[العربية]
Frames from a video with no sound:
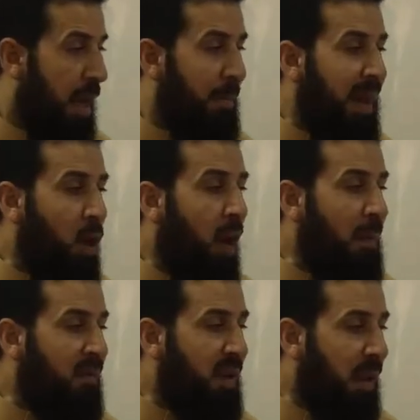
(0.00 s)
من له
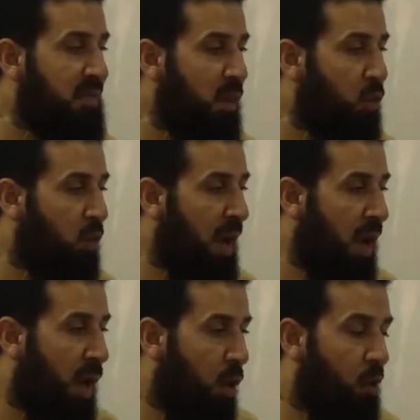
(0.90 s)
عمل في الهمزة
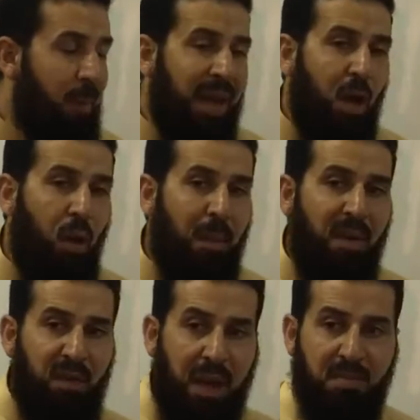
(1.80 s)
الأولى ومن له
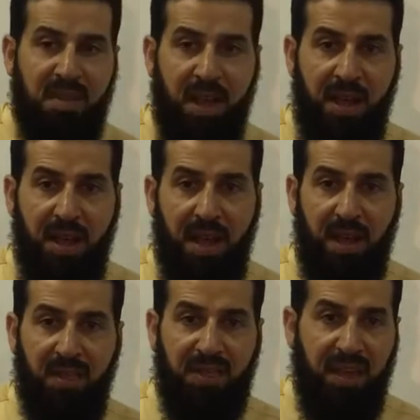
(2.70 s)
عمل في الهمزة
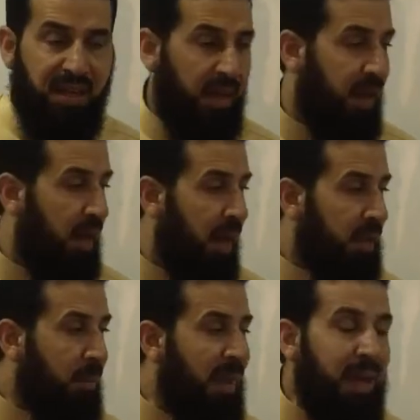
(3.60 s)
الثانية
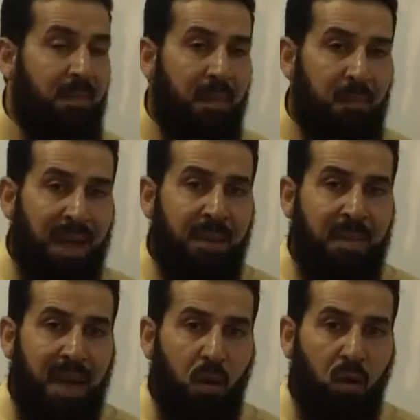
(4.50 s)
طب من من
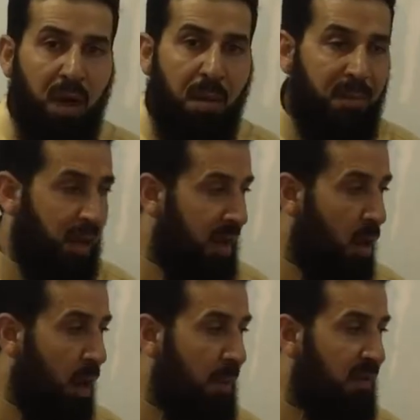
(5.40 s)
من القراء
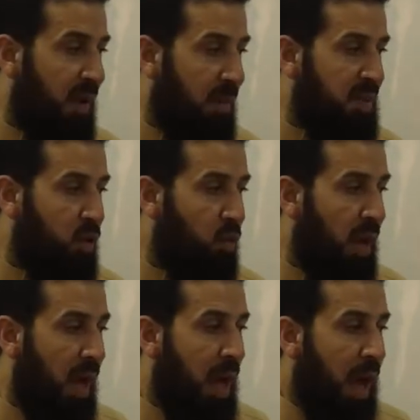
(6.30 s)
له عمل في الهمزة
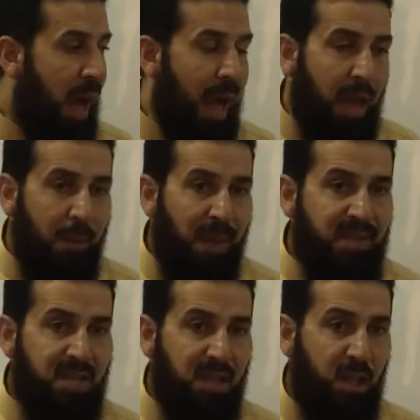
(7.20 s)
الأولى
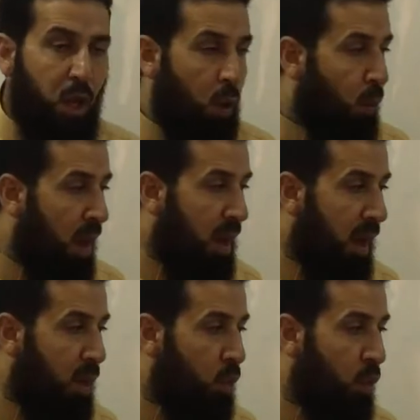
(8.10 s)
البصري
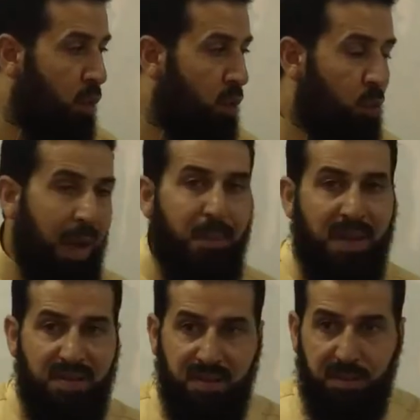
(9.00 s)
وقالون
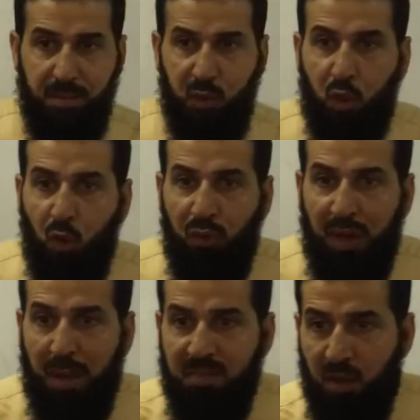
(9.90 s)
والبزي بيشتغلوا
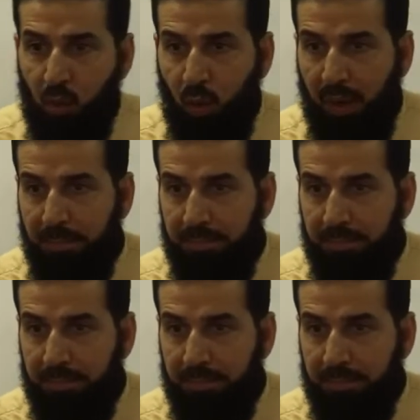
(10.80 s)
في الهمزة الأولى